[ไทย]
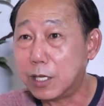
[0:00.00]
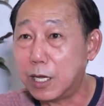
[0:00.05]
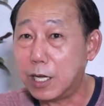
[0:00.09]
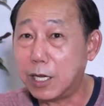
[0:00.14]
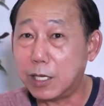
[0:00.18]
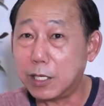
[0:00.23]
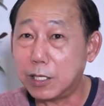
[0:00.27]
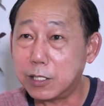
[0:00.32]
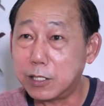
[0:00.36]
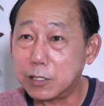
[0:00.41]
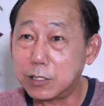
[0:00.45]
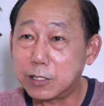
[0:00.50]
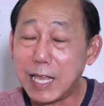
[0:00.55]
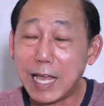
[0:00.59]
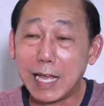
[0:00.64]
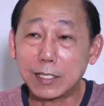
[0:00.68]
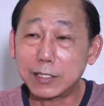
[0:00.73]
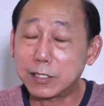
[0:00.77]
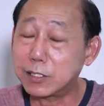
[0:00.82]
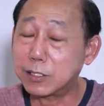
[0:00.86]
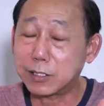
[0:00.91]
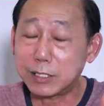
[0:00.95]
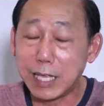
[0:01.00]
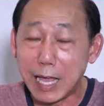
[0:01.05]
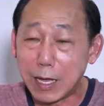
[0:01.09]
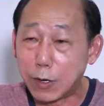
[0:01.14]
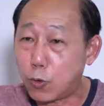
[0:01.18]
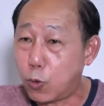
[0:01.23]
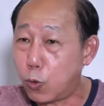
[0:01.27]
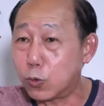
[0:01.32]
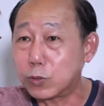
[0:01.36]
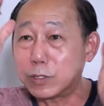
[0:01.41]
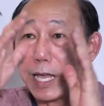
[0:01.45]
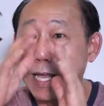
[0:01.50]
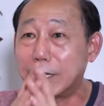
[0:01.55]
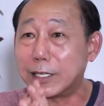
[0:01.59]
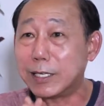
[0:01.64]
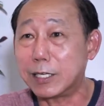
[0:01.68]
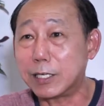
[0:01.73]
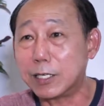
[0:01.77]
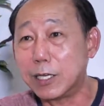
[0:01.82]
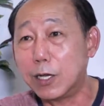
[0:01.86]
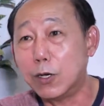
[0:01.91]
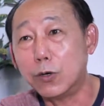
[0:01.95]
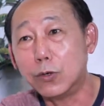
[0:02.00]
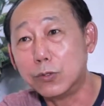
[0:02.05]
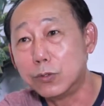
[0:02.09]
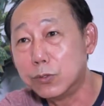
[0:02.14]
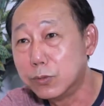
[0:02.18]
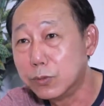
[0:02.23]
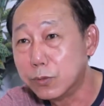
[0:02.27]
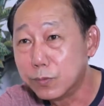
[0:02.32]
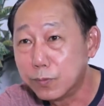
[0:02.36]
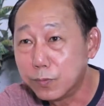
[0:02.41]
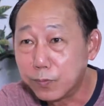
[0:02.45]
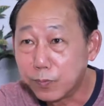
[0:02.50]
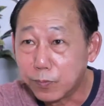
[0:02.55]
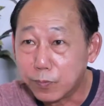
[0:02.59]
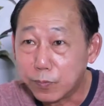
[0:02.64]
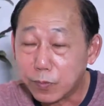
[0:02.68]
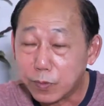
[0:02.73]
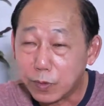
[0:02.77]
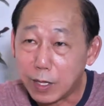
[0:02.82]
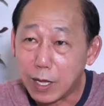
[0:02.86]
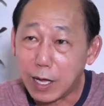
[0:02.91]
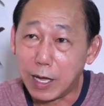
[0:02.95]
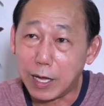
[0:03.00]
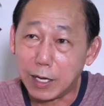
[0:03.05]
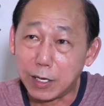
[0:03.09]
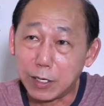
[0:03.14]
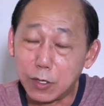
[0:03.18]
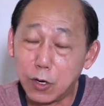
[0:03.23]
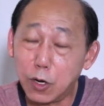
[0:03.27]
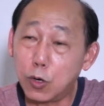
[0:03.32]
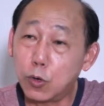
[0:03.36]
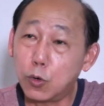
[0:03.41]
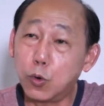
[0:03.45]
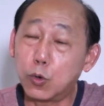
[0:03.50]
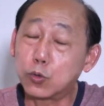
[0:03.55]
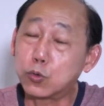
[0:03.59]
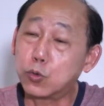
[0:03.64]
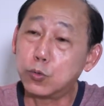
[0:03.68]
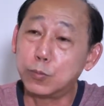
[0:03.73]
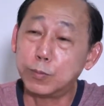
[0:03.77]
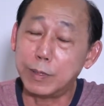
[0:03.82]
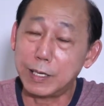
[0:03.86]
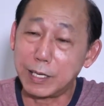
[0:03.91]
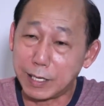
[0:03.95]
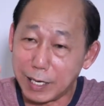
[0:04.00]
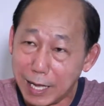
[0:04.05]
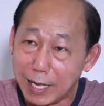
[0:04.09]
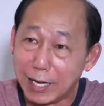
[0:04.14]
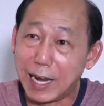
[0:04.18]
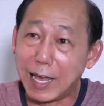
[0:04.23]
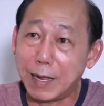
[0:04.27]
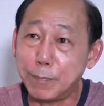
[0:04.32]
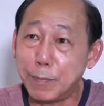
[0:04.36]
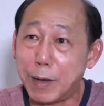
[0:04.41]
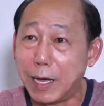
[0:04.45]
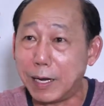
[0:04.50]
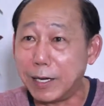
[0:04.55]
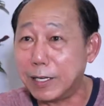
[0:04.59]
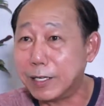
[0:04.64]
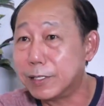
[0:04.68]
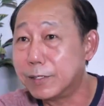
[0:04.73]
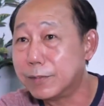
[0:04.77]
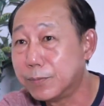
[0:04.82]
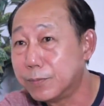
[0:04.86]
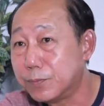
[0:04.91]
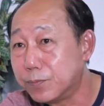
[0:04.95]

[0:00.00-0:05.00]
อสร้างสร้างโครง สร้างอย่างเดียวนะก็ลงทุนไปอีกหลายล้านบาทนะ